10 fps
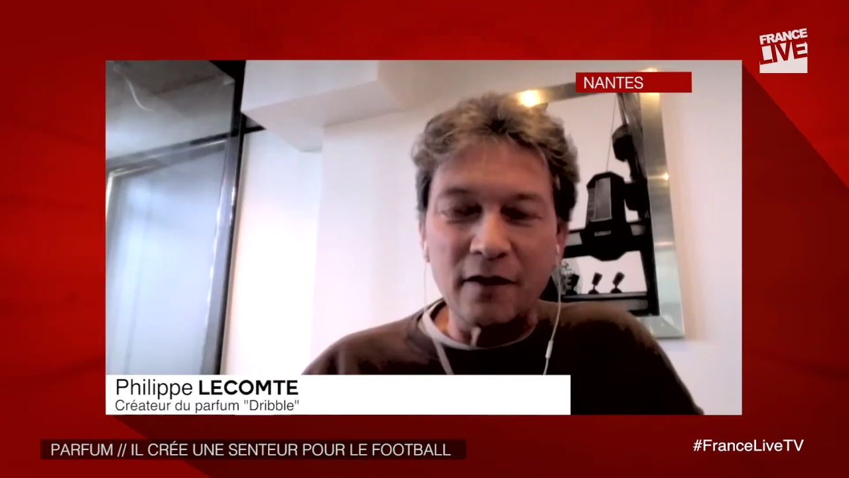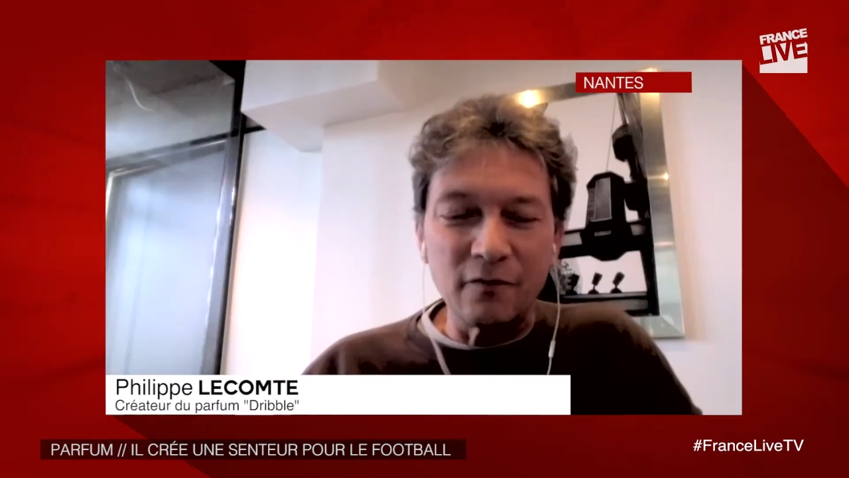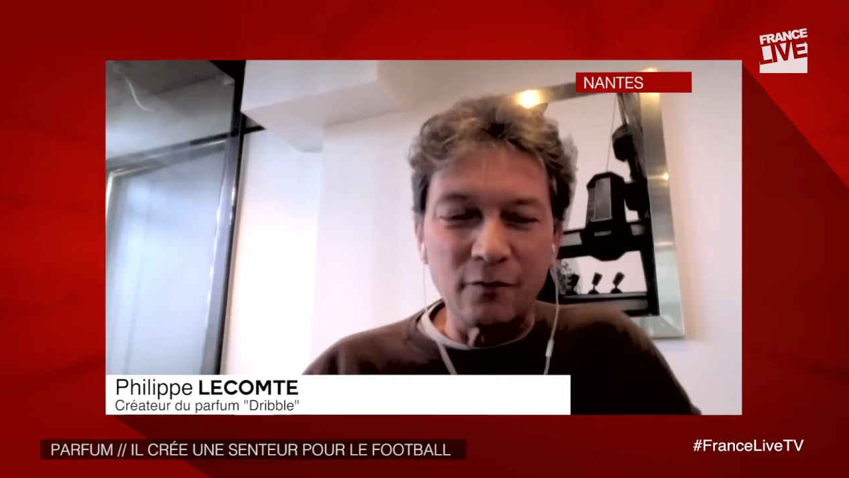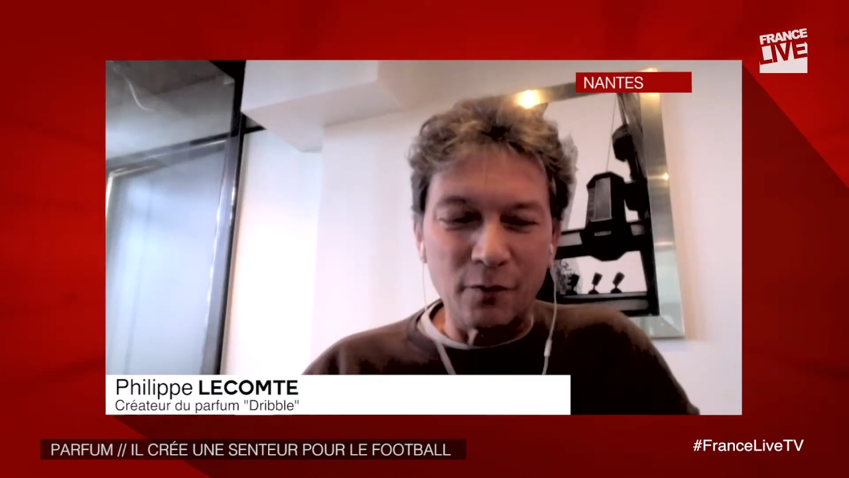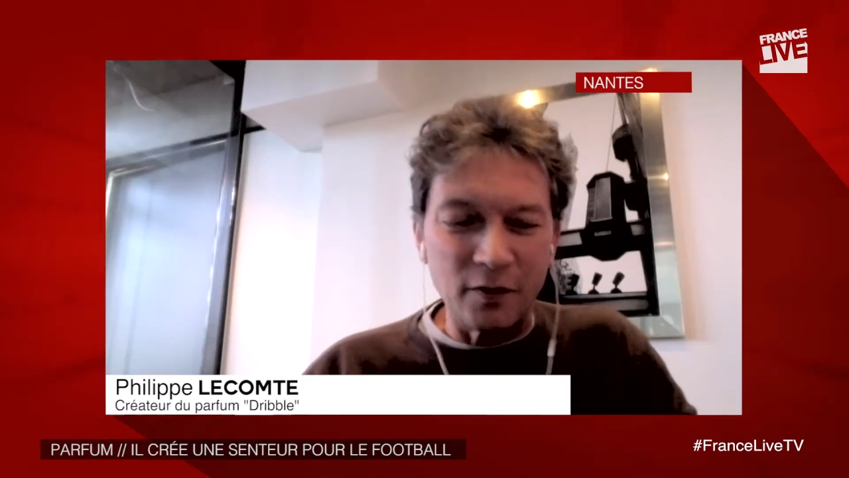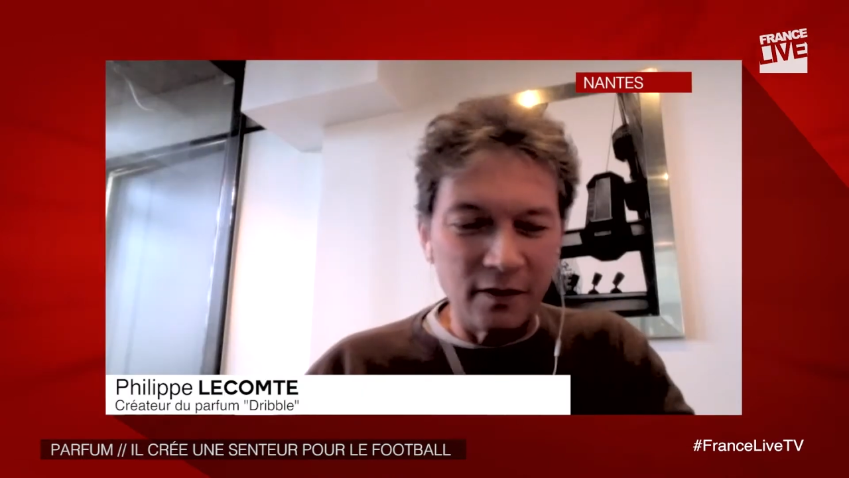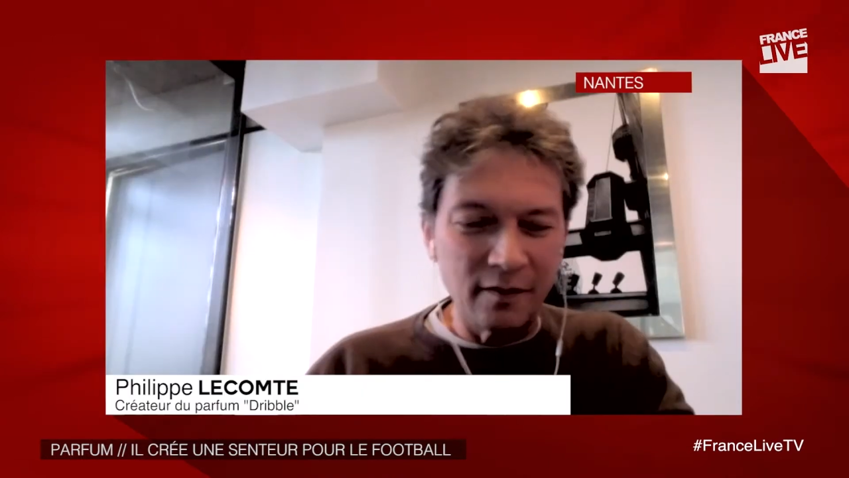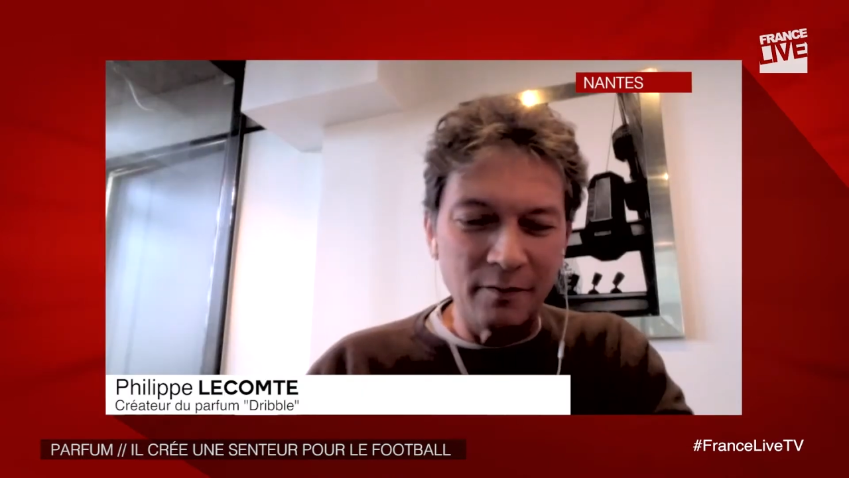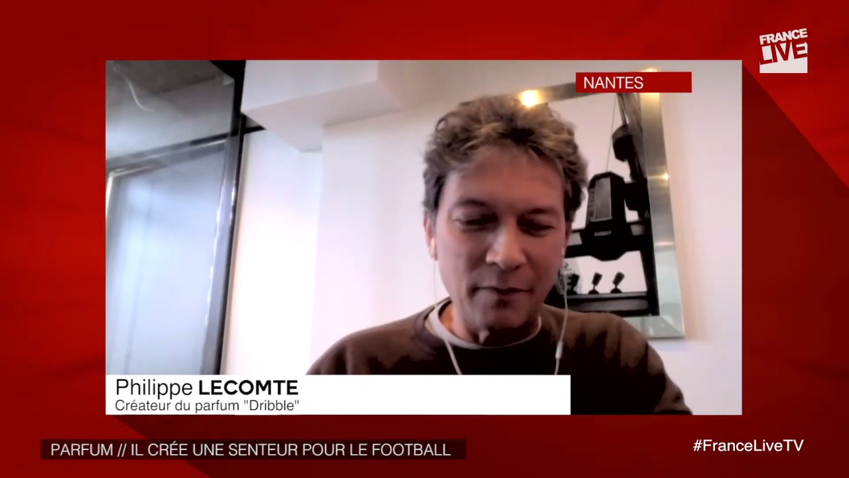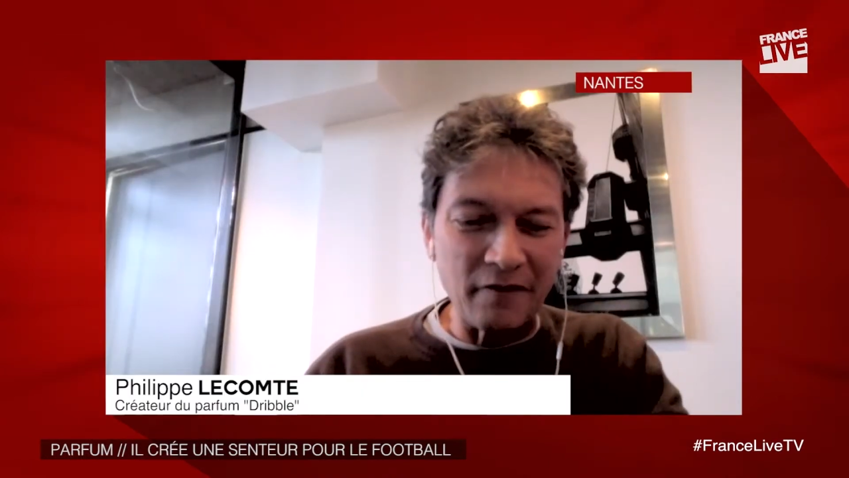faut comprendre
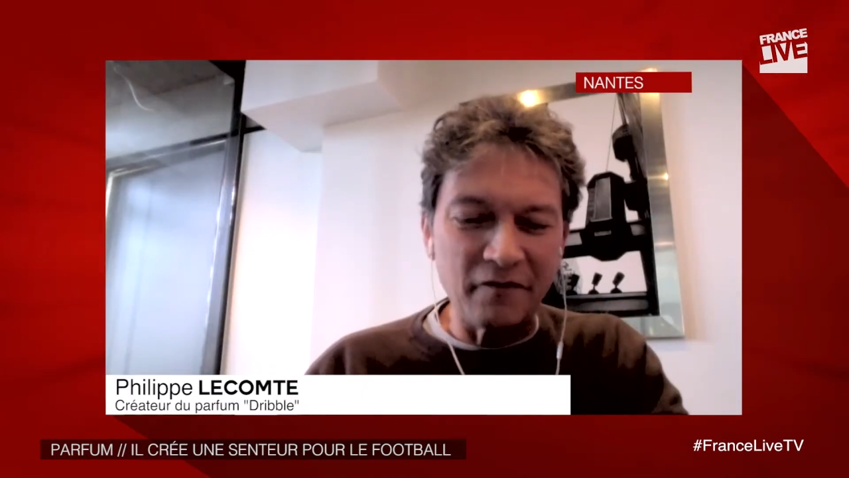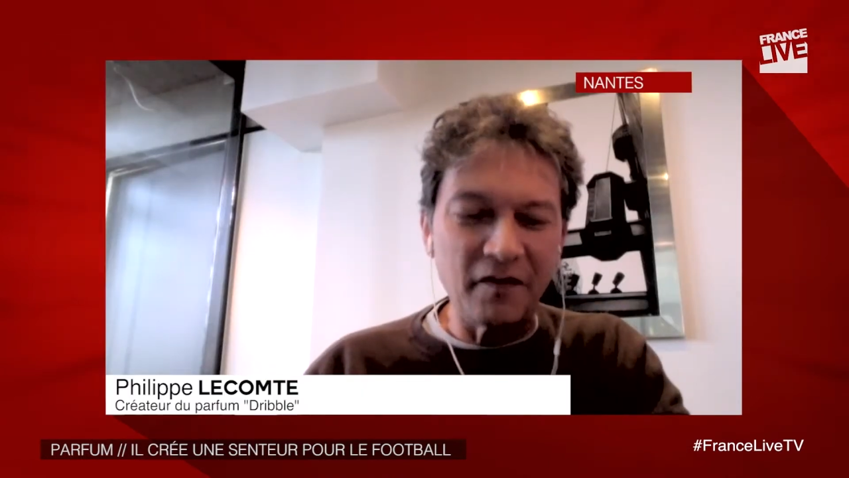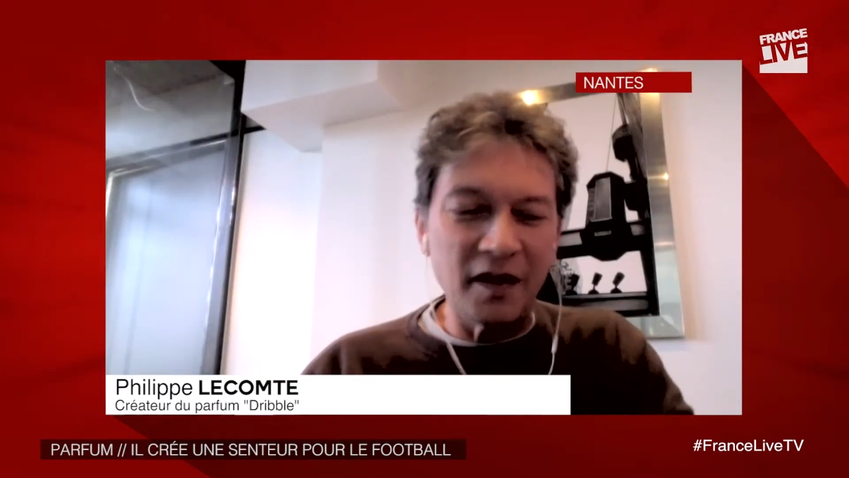que parfum